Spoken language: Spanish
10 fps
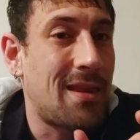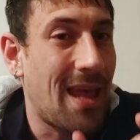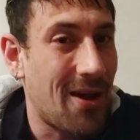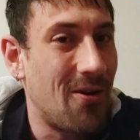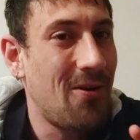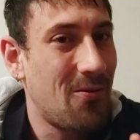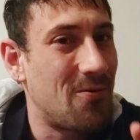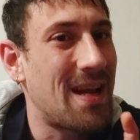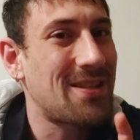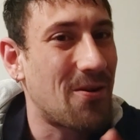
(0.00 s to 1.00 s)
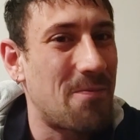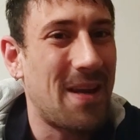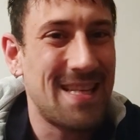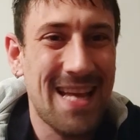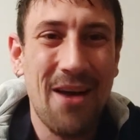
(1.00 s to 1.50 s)
tengo una
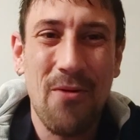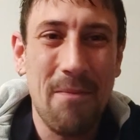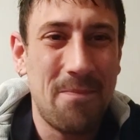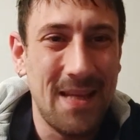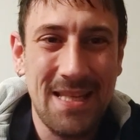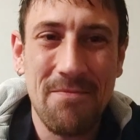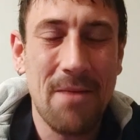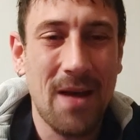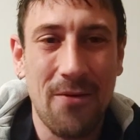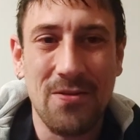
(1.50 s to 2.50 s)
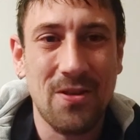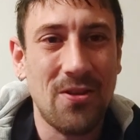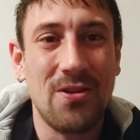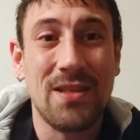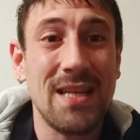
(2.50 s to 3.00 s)
sorpresa guapísima para
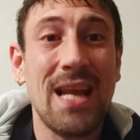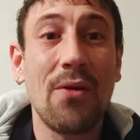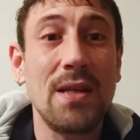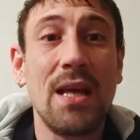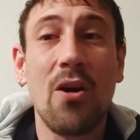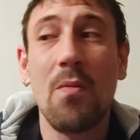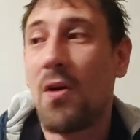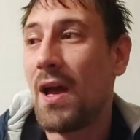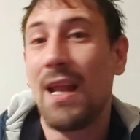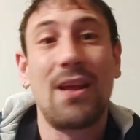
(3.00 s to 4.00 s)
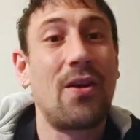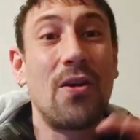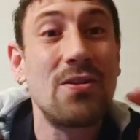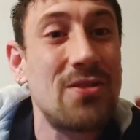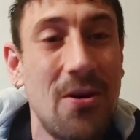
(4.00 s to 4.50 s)
vosotros, que es algo así como el
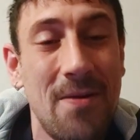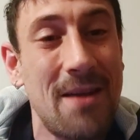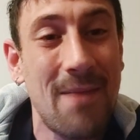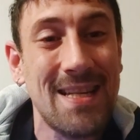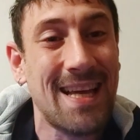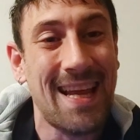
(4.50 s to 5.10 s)
crossover más